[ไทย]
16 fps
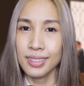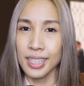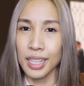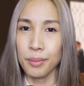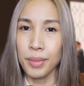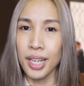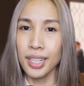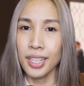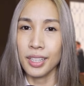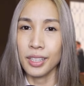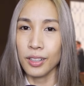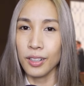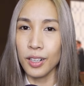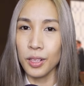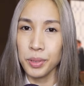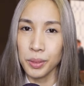สามารถเห็น
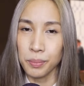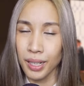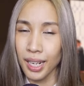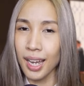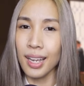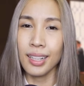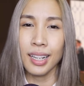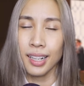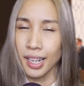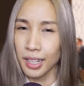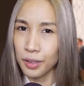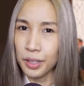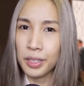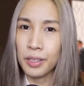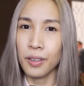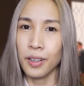ข้อผิดพลาดเล็
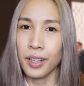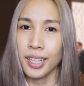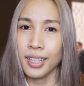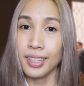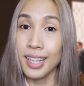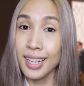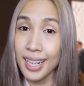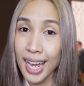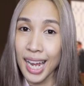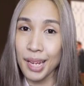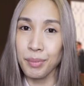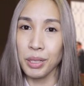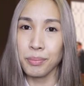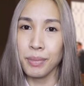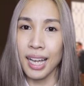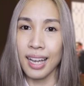กๆน้อยๆได้ง่าย
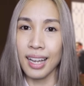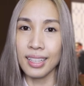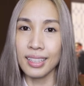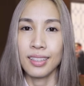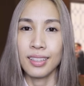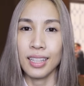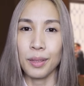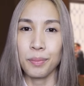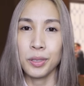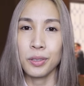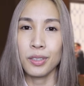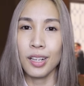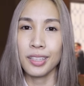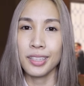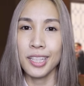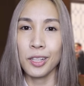มากๆและเป็น
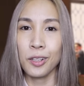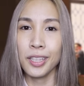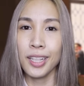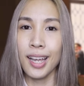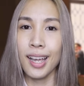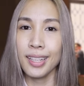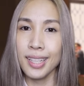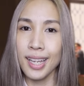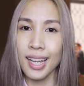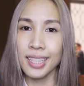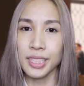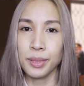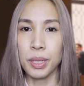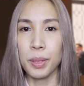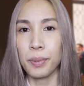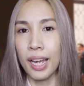เรื่องที่ค่อนข้างยาก
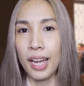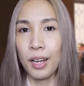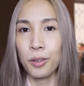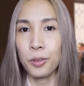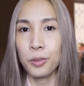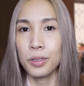สำหรับเขา